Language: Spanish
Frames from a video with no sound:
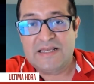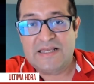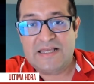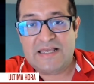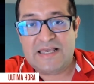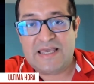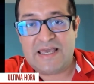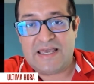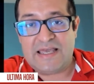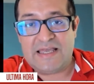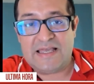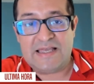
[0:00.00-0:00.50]

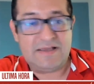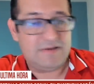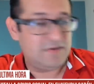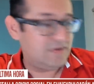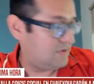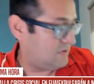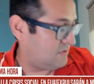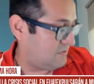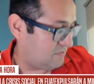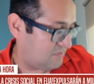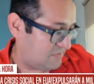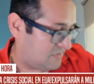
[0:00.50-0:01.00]
que
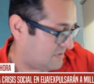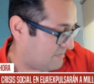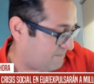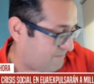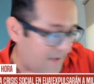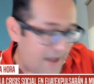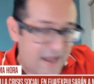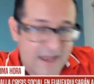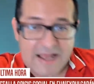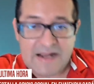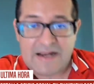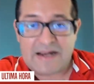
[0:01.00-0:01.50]

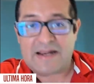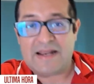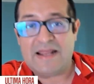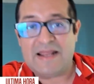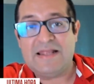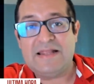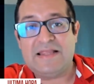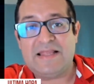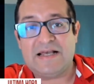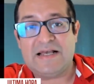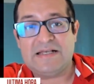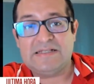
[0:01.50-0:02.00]
pagan
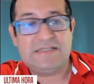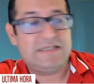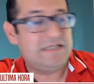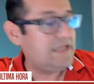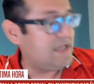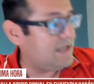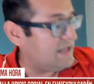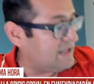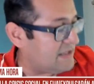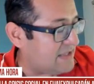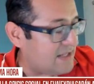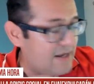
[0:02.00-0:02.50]
rentas,
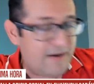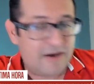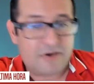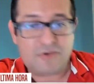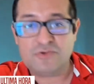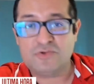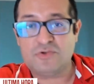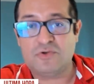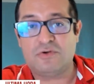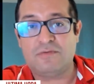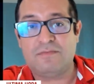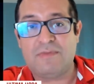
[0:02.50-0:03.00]
tienen
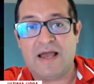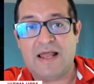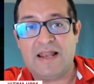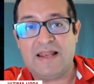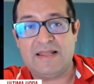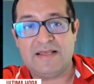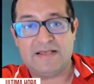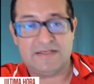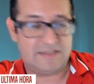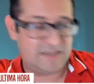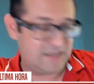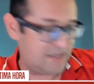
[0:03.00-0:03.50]
trabajos
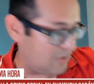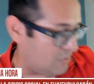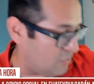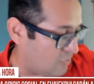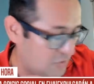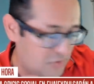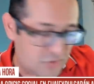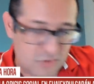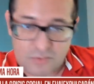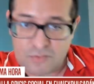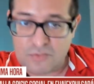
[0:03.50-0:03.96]
normales, que no son